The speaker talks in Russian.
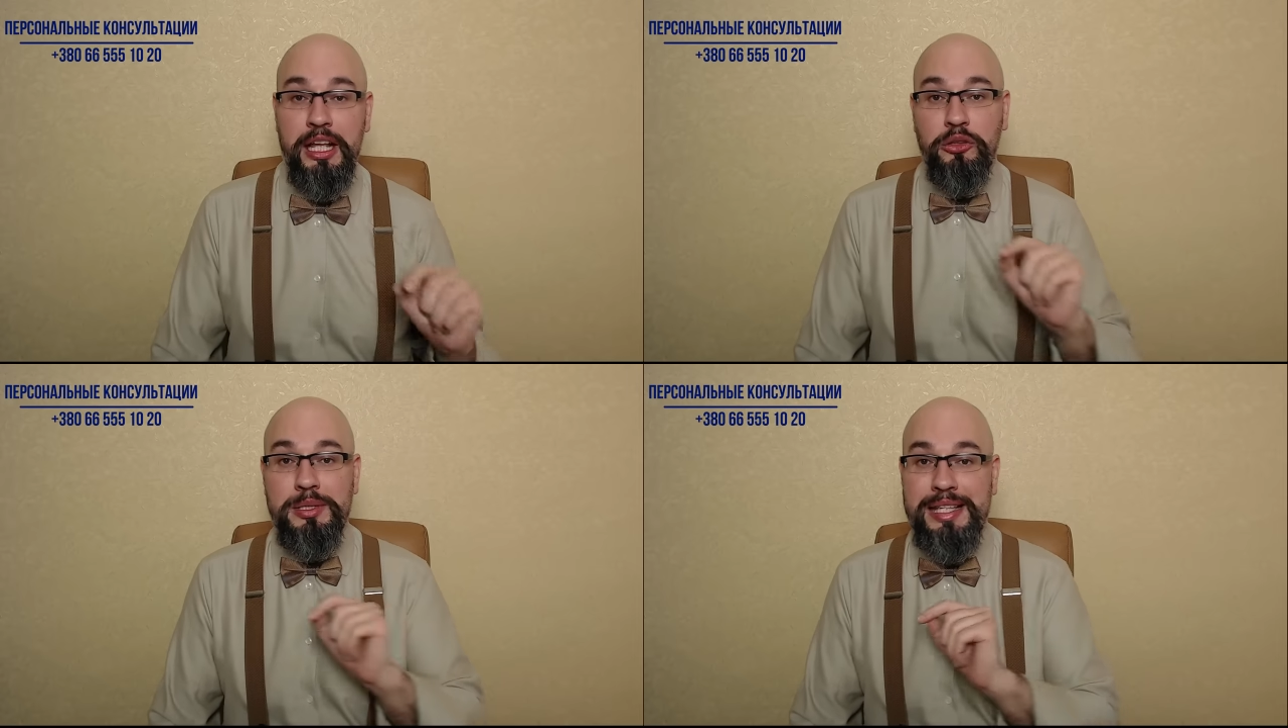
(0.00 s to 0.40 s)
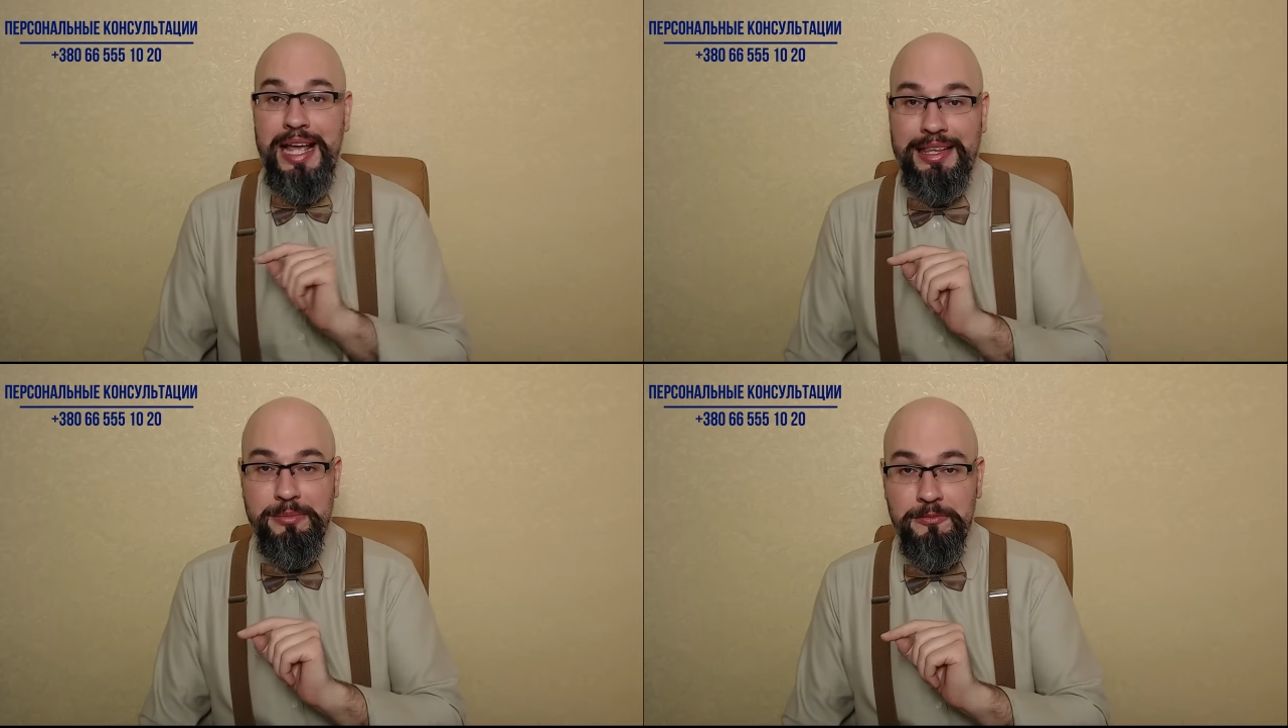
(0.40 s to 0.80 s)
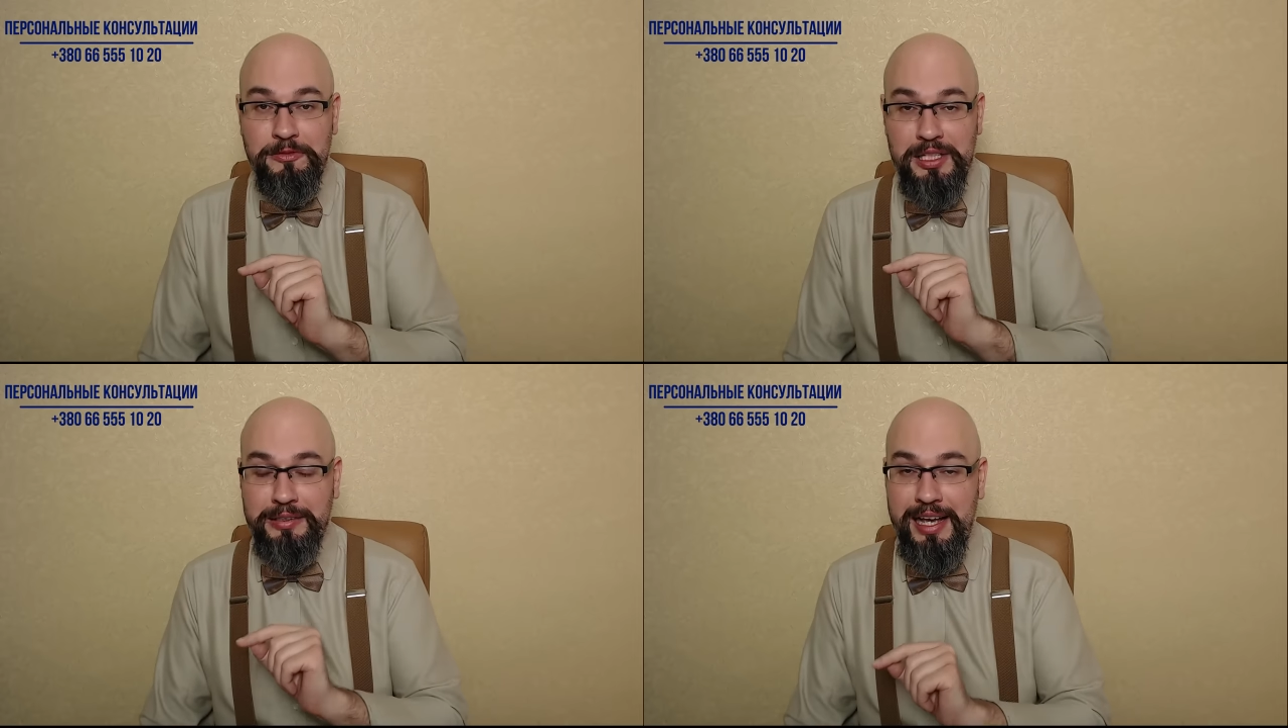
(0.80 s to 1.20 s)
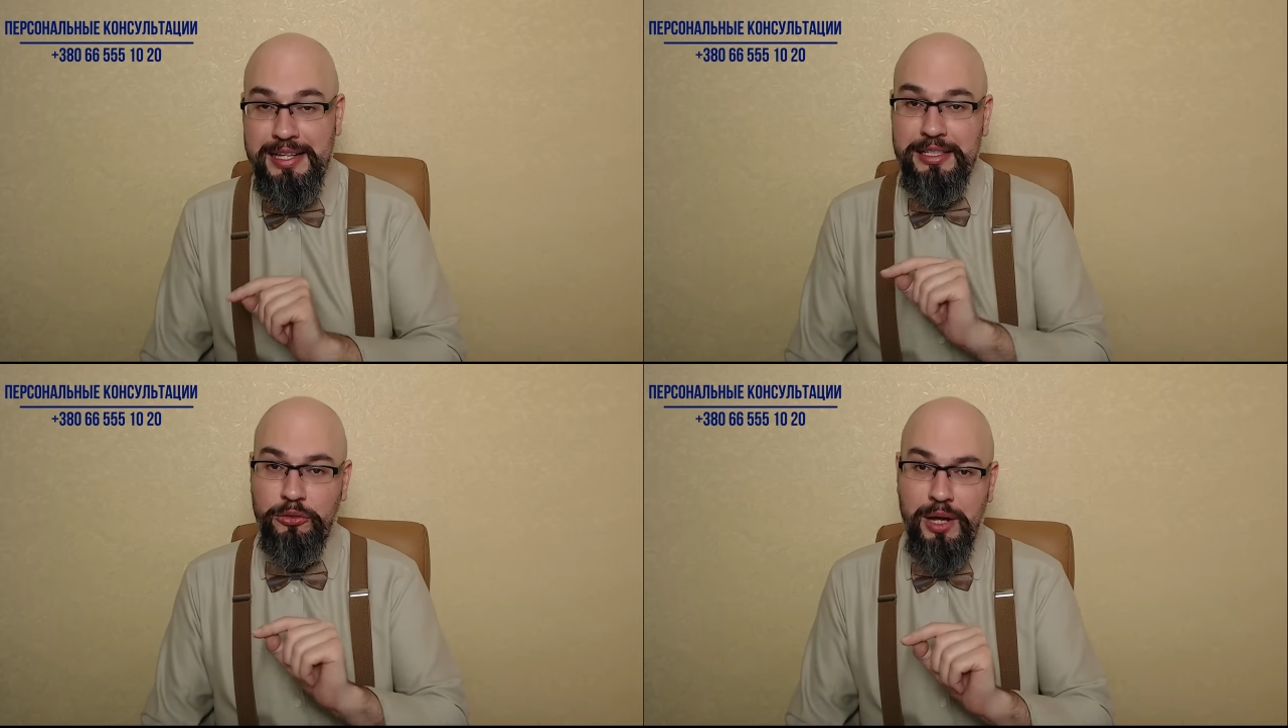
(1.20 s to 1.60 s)
То есть это всегда
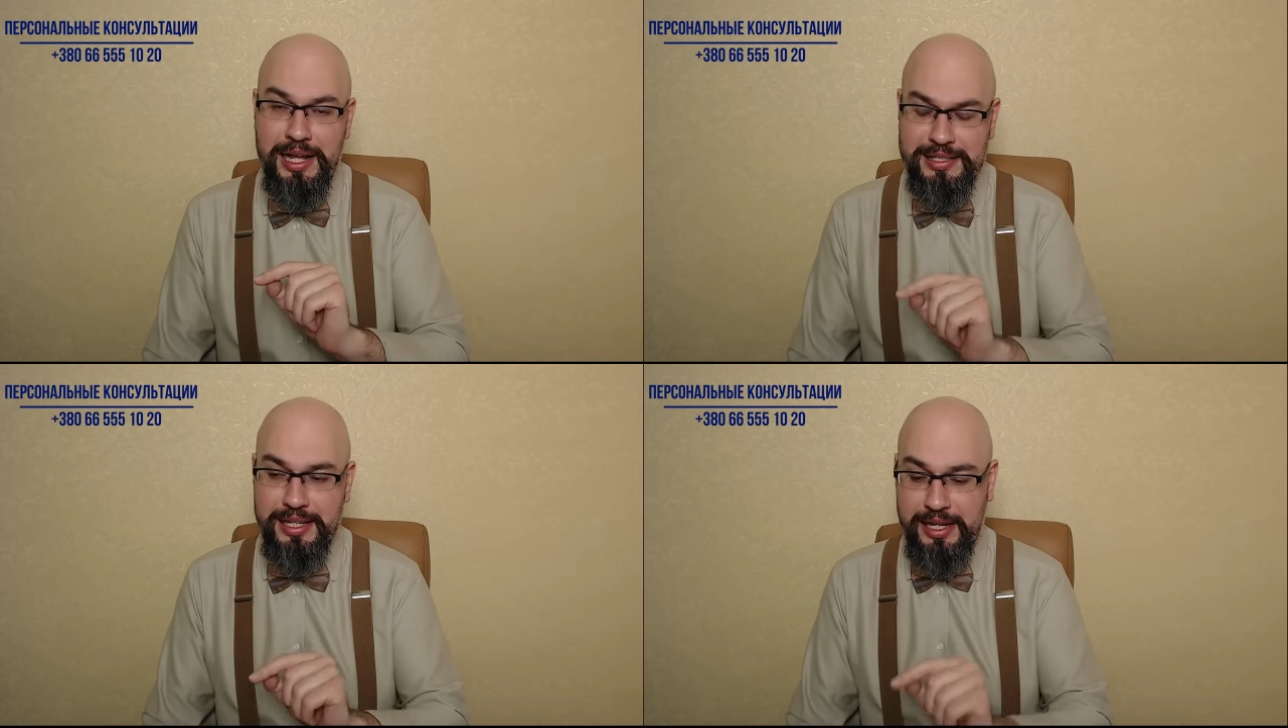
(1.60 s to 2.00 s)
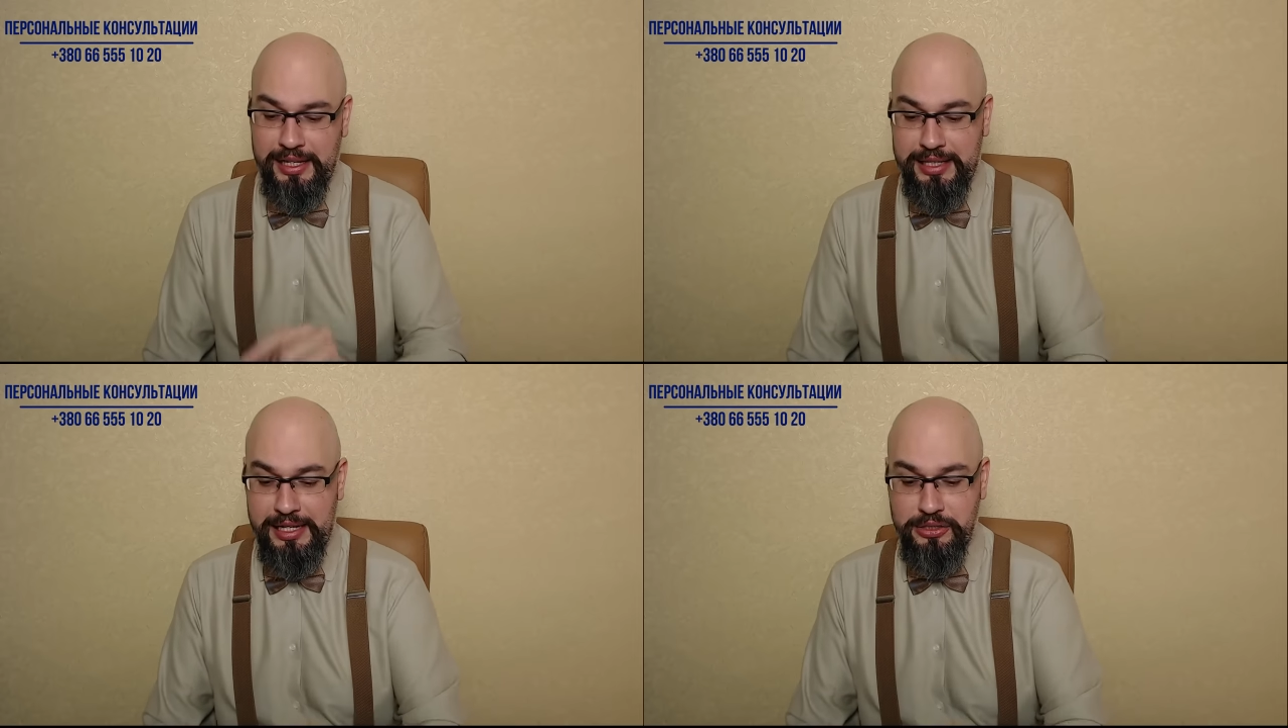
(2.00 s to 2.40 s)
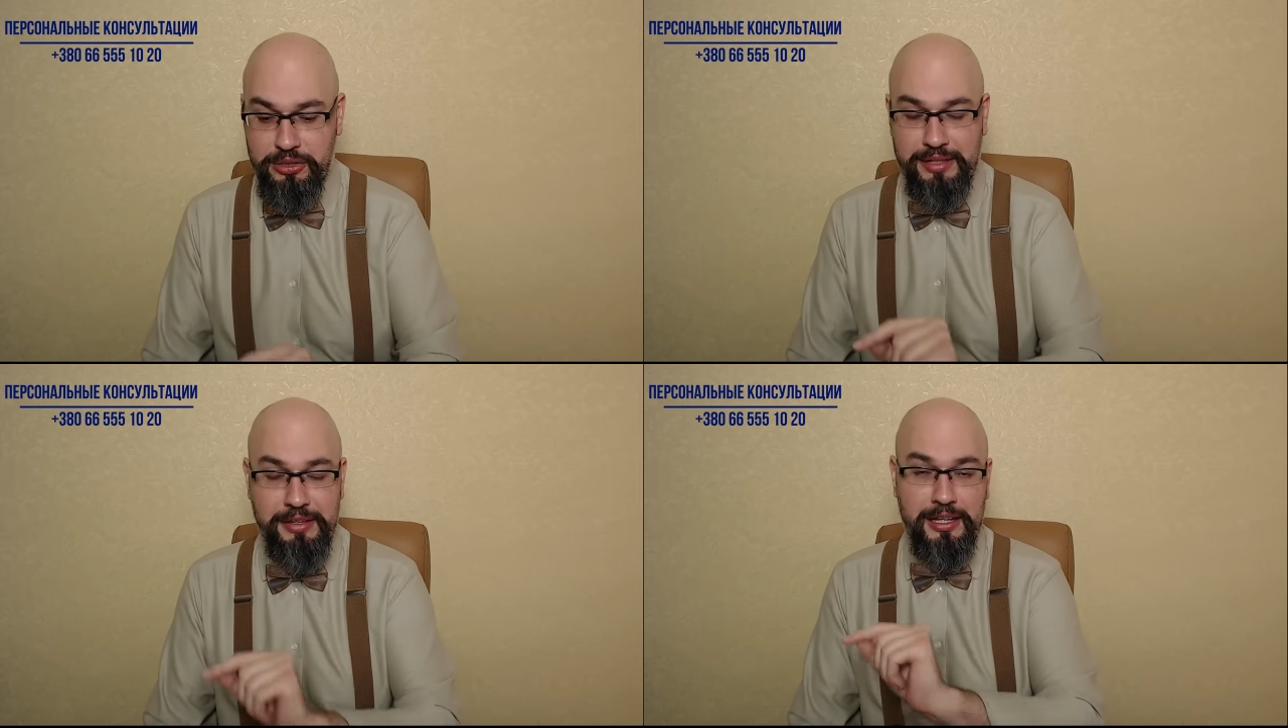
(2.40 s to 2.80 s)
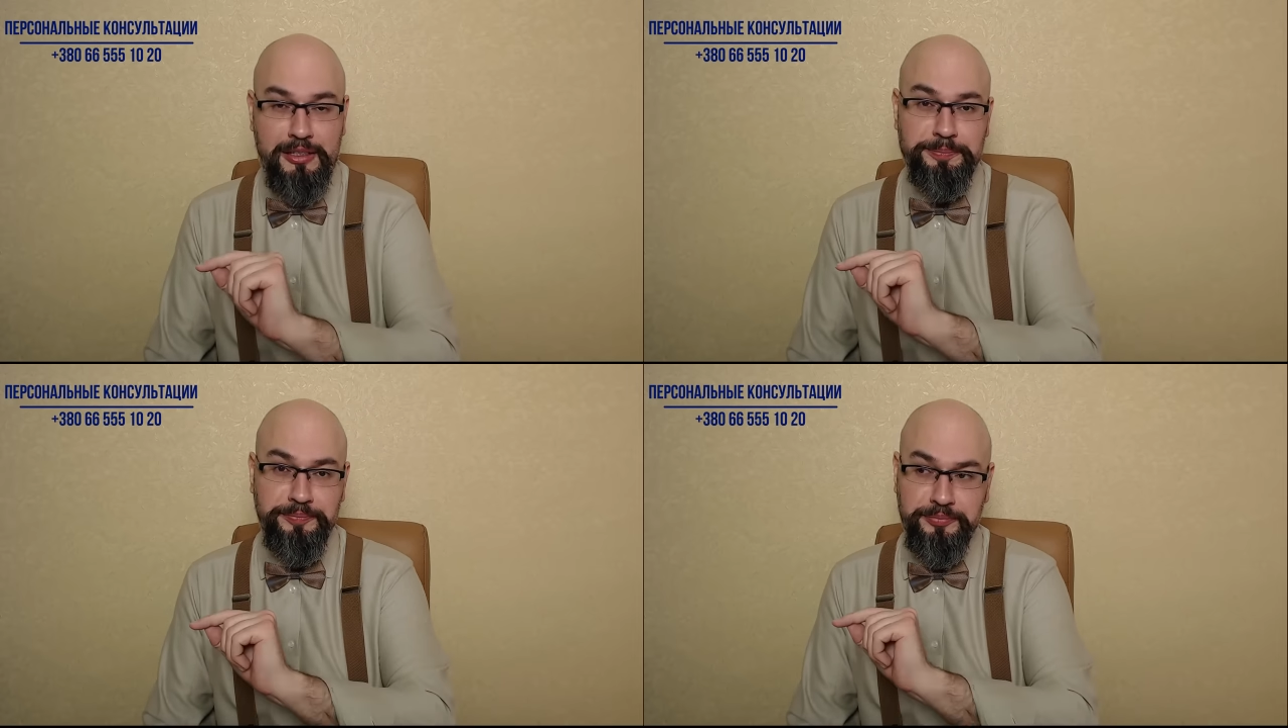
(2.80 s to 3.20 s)
ситуации, когда человек